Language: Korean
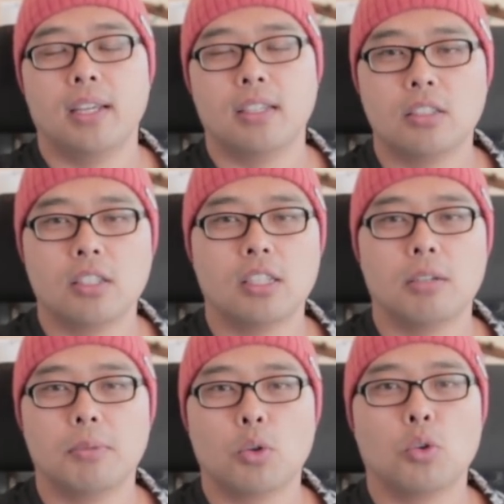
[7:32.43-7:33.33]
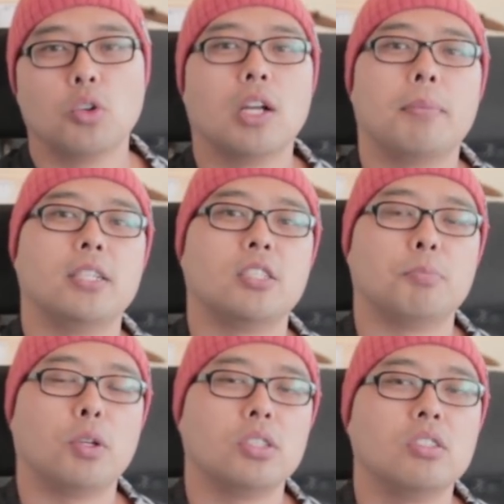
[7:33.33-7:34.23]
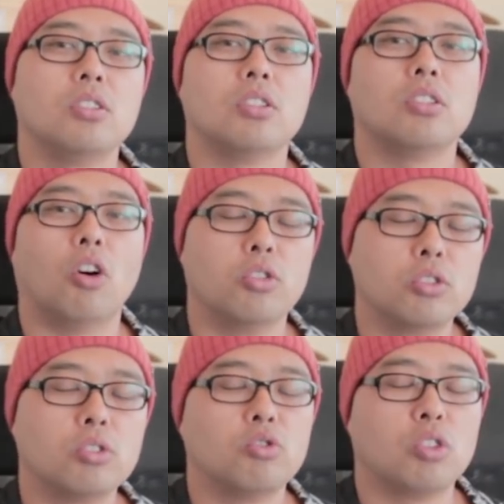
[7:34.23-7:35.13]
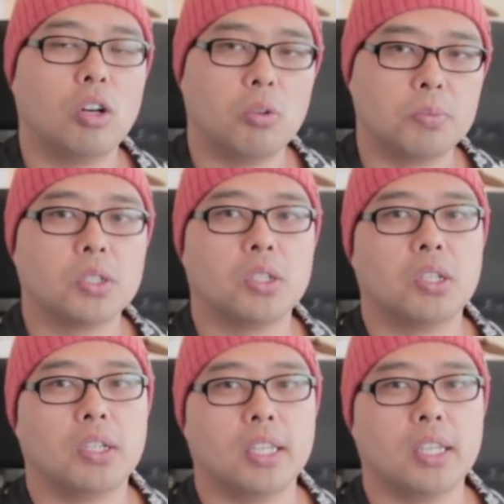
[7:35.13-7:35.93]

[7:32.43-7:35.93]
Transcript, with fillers: 그렇기 때문에 코로나 바이러스 퍼지는 것은 어쩔 수가 없죠.